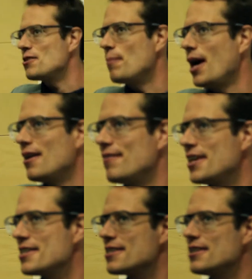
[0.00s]

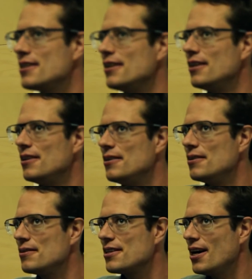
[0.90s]
normalerweise
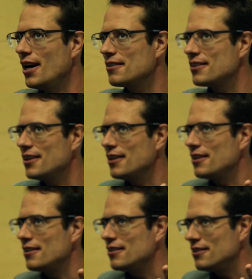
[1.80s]

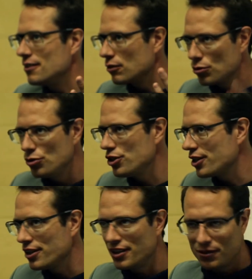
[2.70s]
Theater
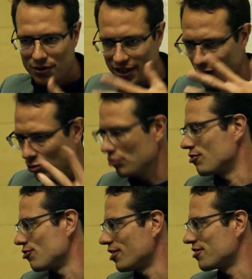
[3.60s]
Könige oder
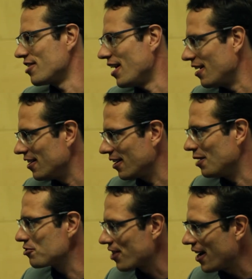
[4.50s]
große Schicksale,
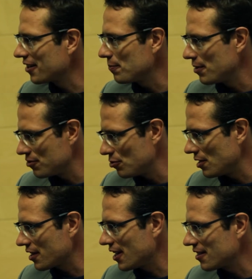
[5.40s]
herausragende
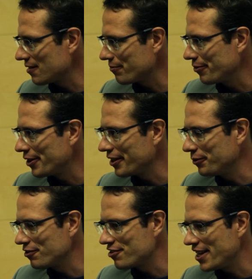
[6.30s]
Persönlichkeit in den
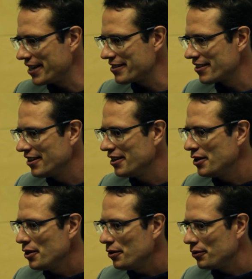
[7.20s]
Vordergrund stellt.
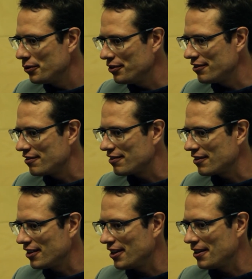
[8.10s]

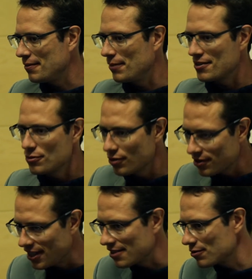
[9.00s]
Und äh, man
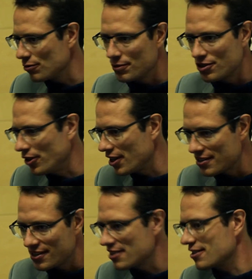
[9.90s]
sucht also
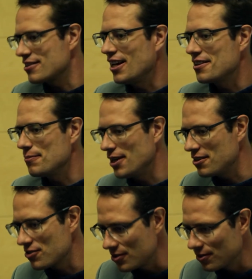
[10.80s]
besonders interessante
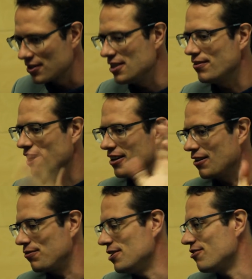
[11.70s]
Menschen und die werden
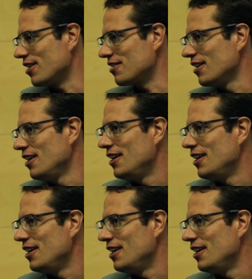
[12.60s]
gefeatured.